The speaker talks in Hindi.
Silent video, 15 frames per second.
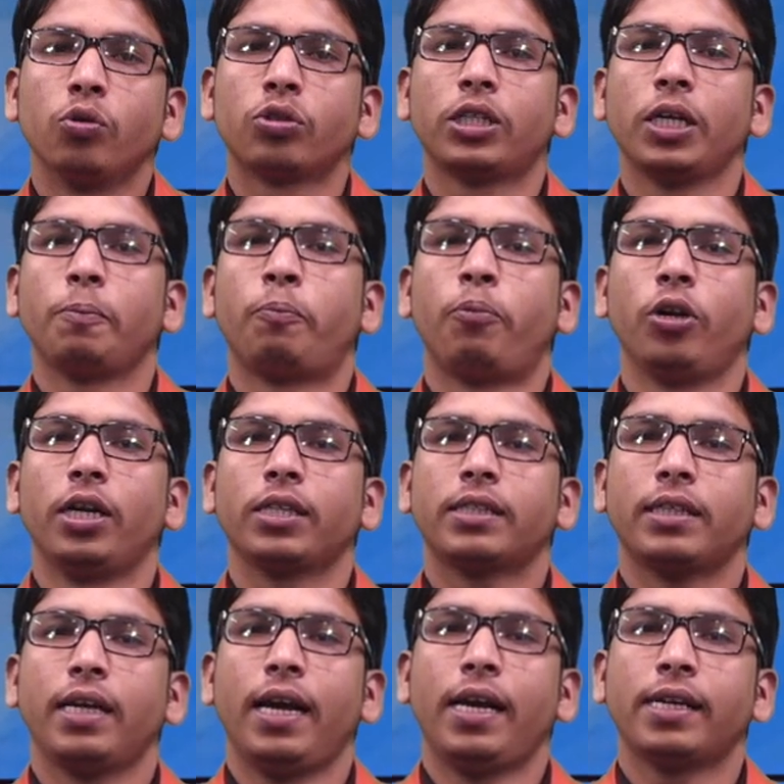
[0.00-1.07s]
उसे
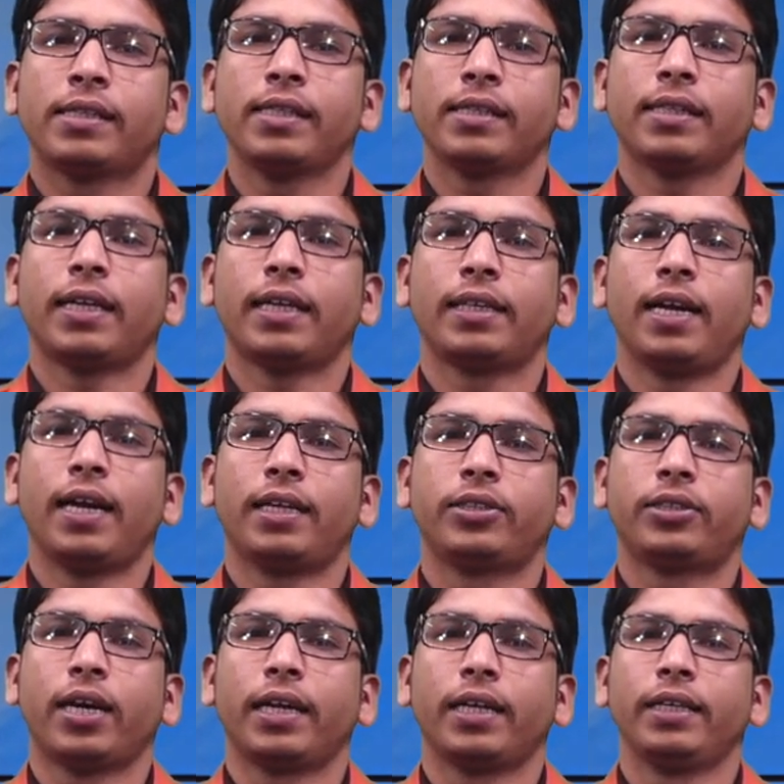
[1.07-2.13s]
पुलिस ऐसी सजा
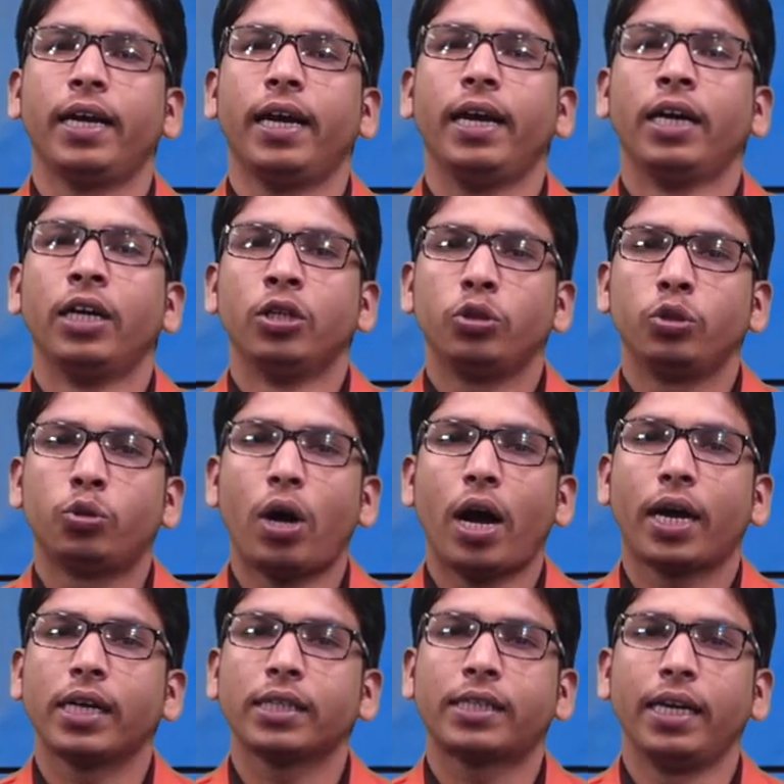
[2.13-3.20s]
दिलाने जा रही है जो
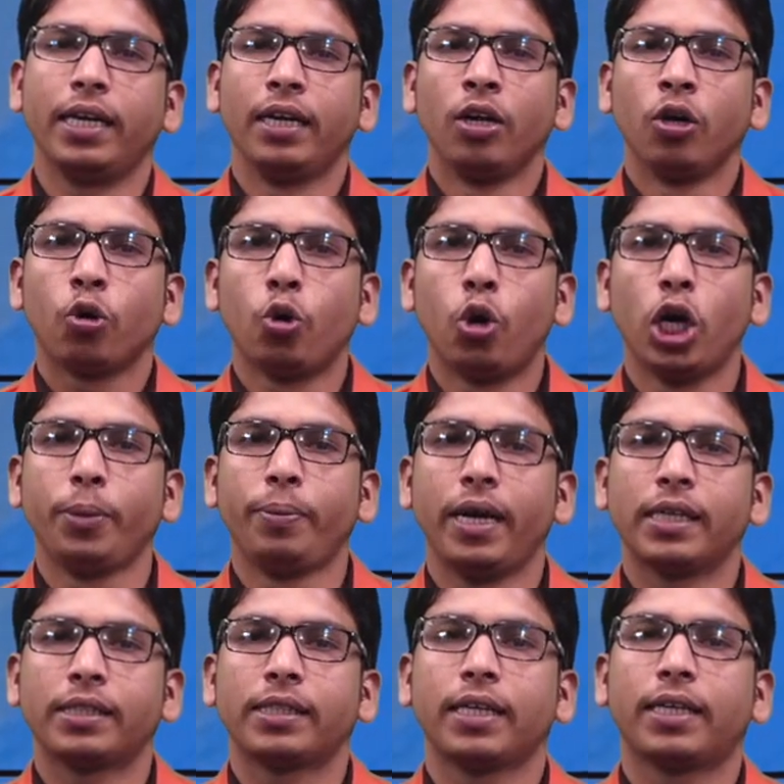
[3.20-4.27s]
आगे से कोई भी
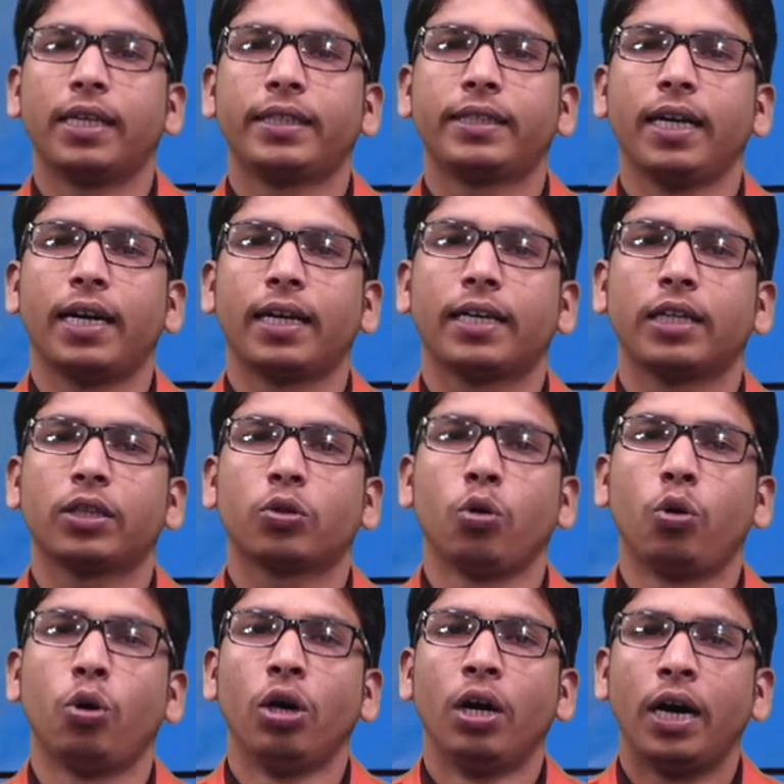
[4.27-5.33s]
ऐसी घटिया हरकत
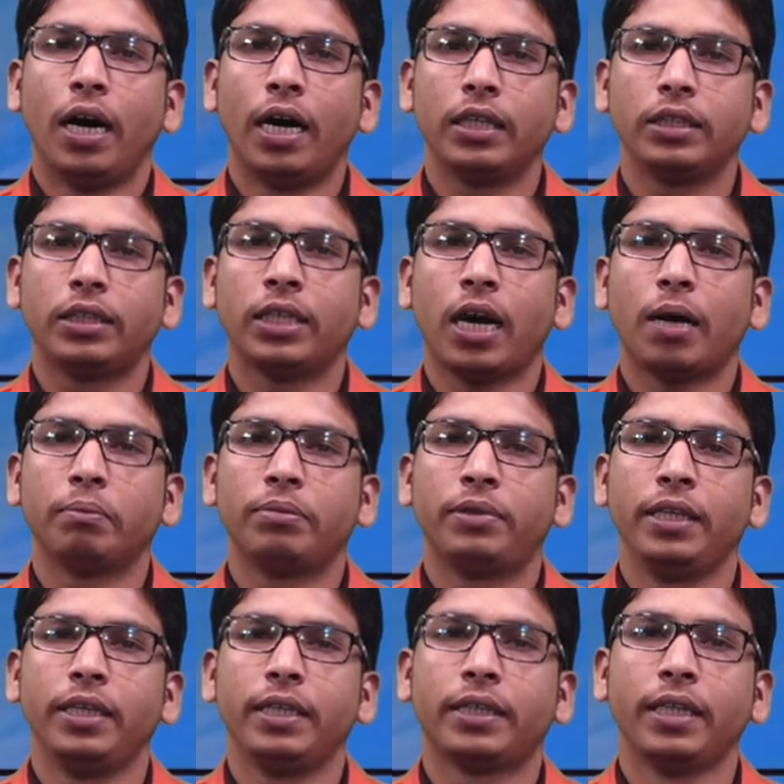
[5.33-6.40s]
को अंजाम
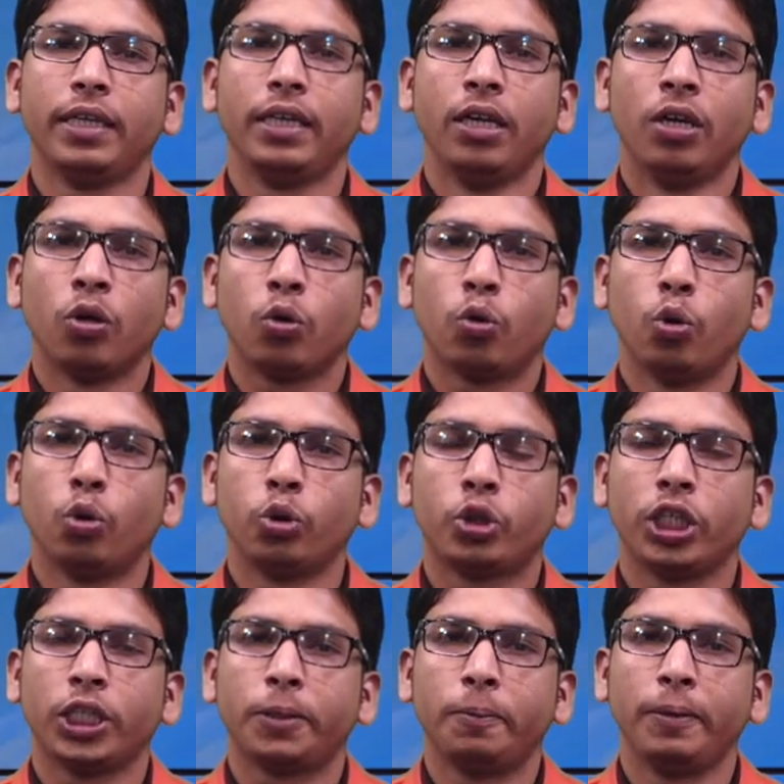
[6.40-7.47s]
देने की
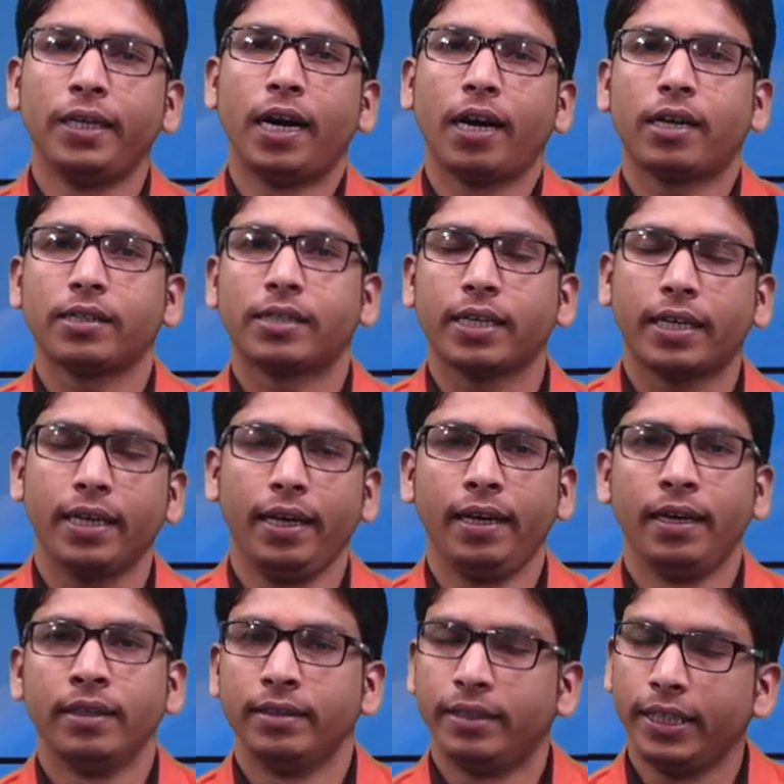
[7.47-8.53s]
कोशिश भी ना कर सके
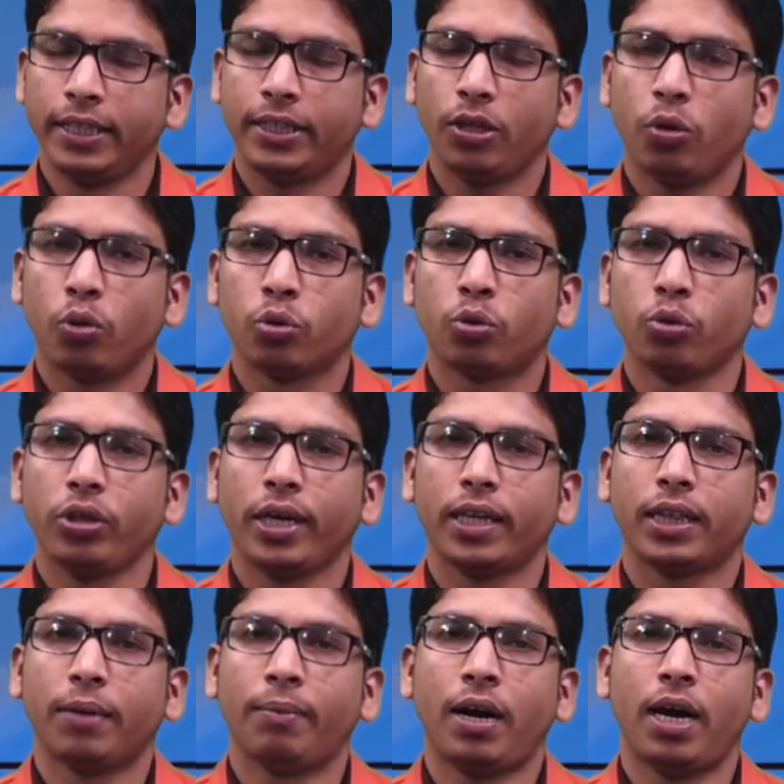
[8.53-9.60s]
देश और दुनिया
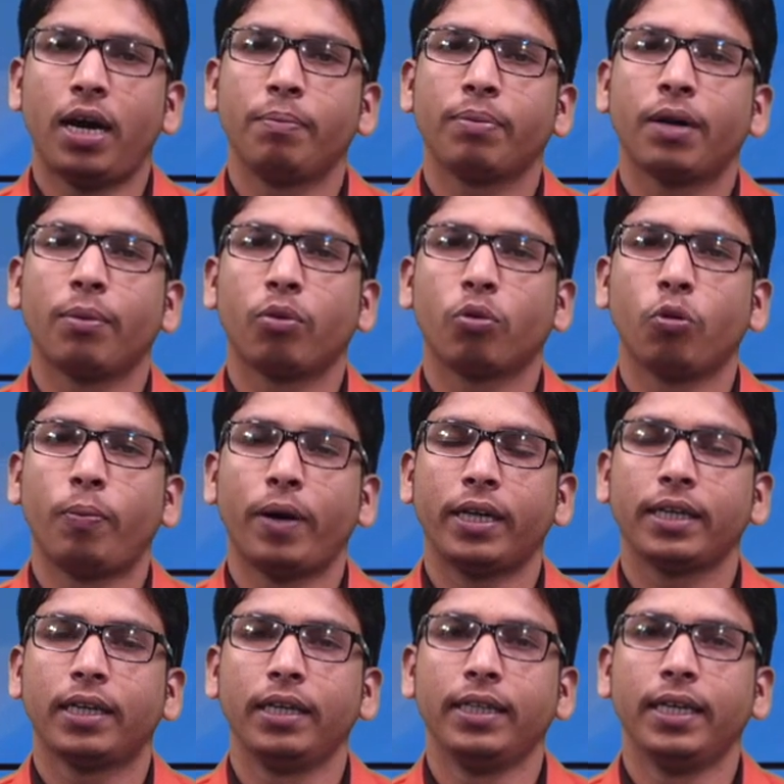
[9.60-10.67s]
की तमाम खबरों को
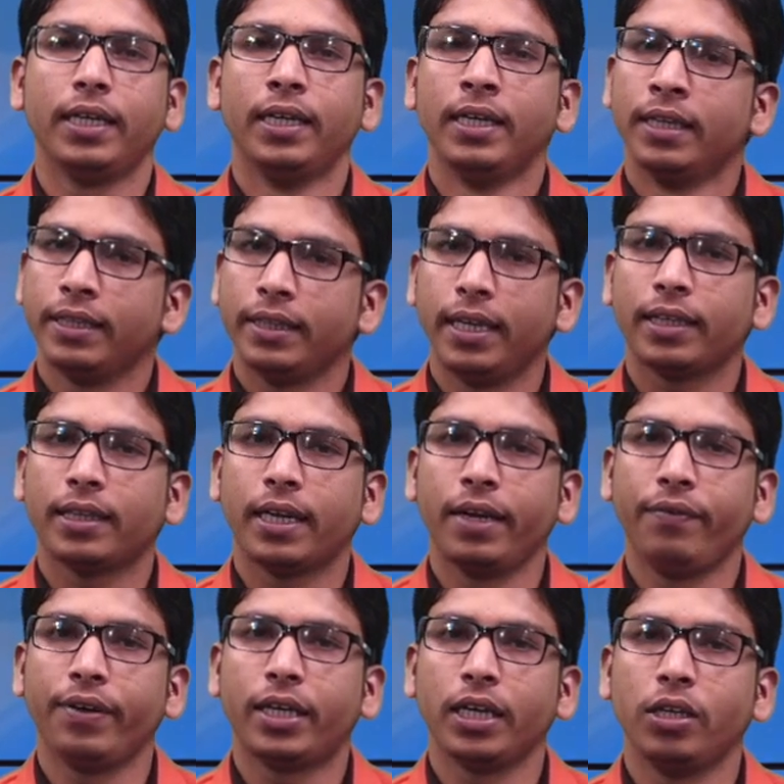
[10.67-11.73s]
पाने के लिए देखते
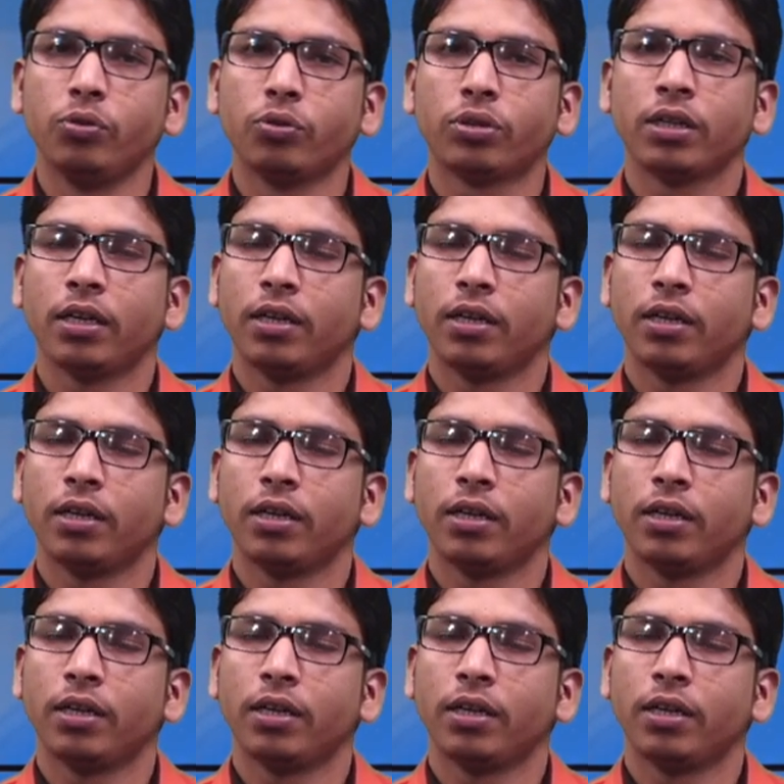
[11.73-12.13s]
रहिए वीके न्यूज